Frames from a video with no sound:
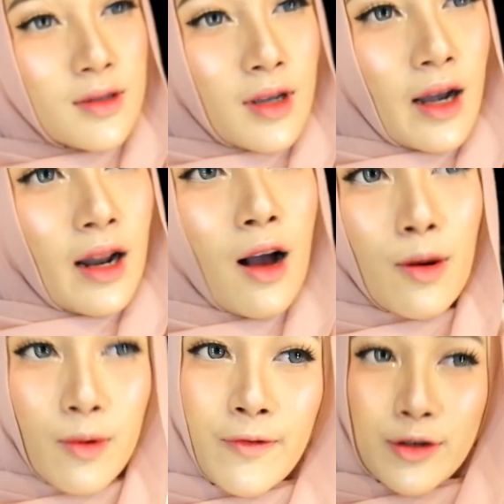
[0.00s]
sekarang aku
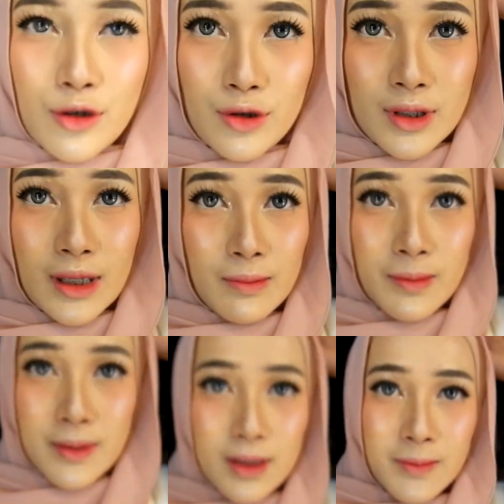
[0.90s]
mau photoshoot jilbab
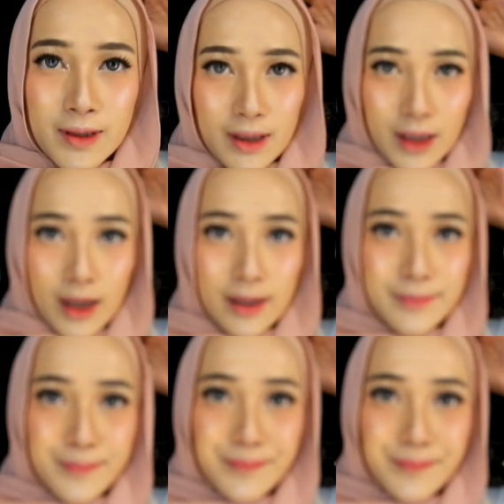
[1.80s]
sih sebenarnya